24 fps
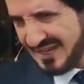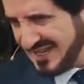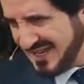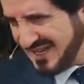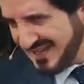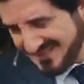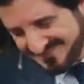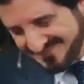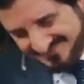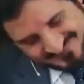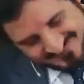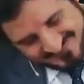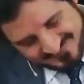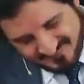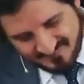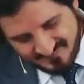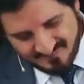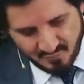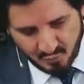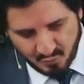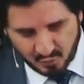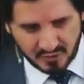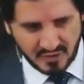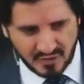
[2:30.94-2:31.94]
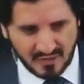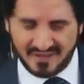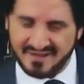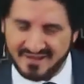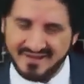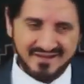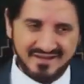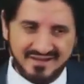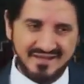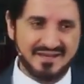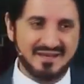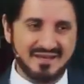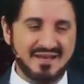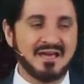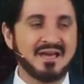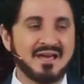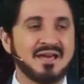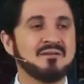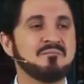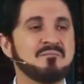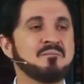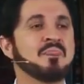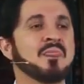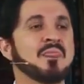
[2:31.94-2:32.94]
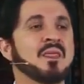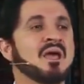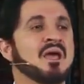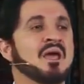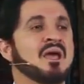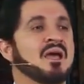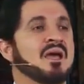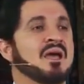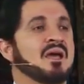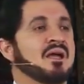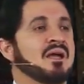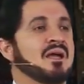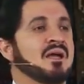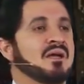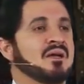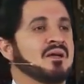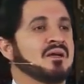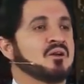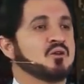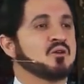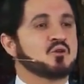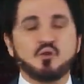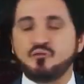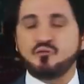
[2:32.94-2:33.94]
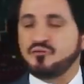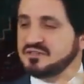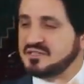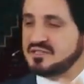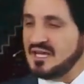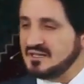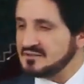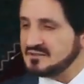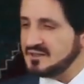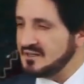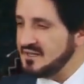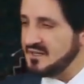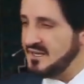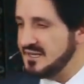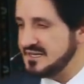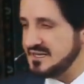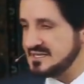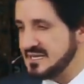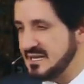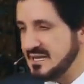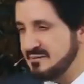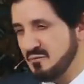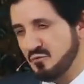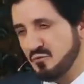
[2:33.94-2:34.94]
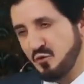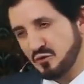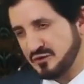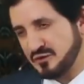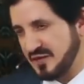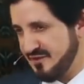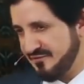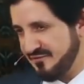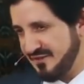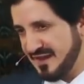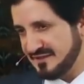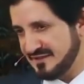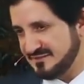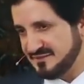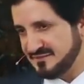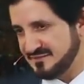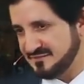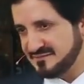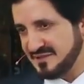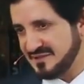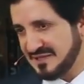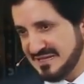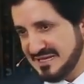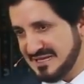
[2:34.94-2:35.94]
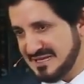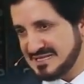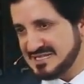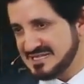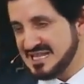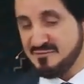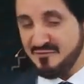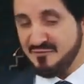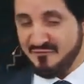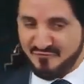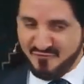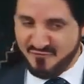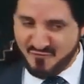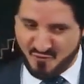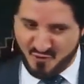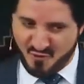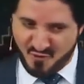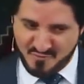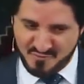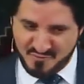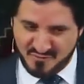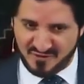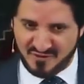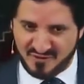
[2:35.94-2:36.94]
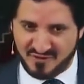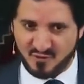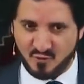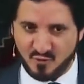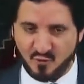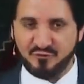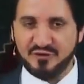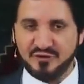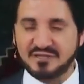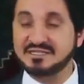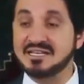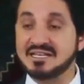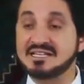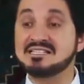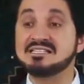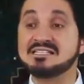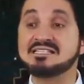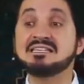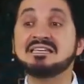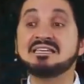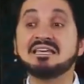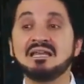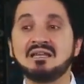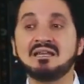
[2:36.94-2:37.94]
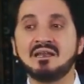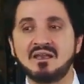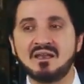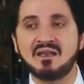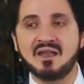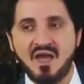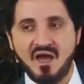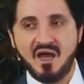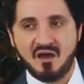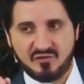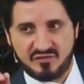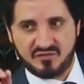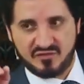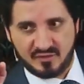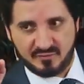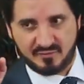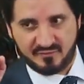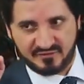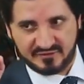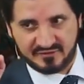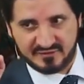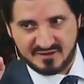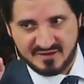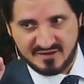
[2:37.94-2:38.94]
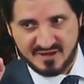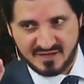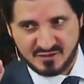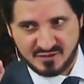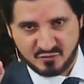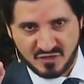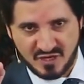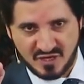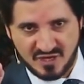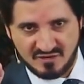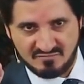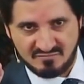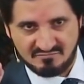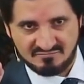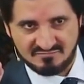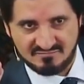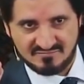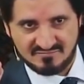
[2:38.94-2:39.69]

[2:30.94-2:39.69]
عليها مطلقا الى الان شوف انت الطرح الاسلامي مختلف عاد الطرح الإسلامي فيه عمق وفيه تنزيه لله أكثر بفضل الله عز وجل